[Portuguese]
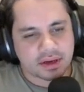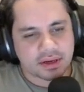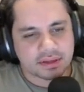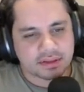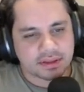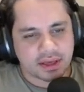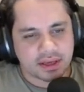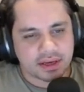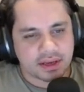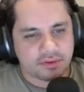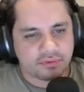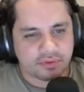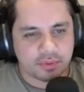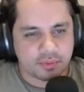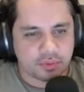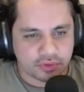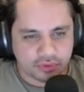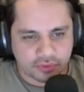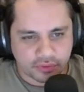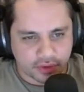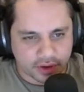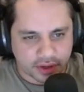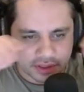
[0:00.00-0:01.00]
A gritaria foi
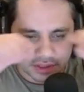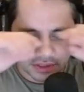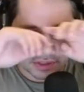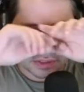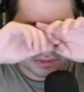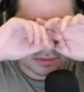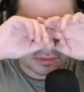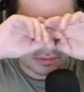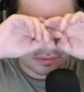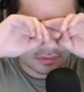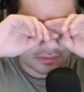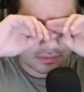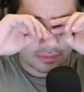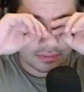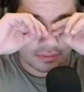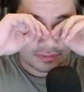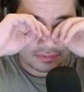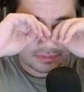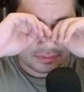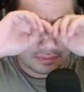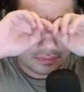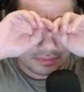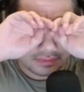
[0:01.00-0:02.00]
muito forte.
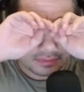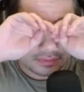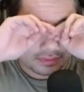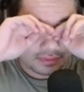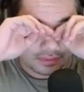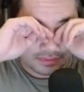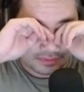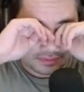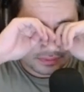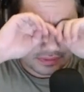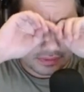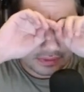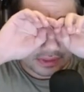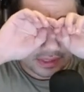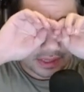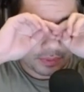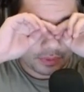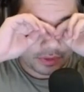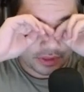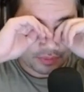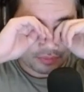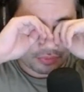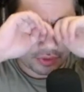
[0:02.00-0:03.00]
Seria
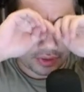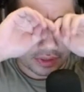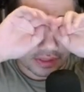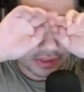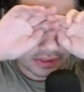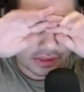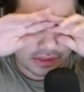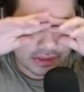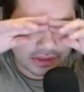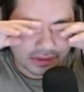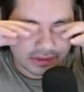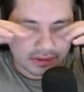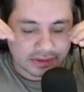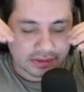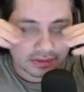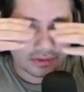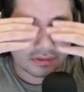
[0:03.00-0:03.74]
muito burrice.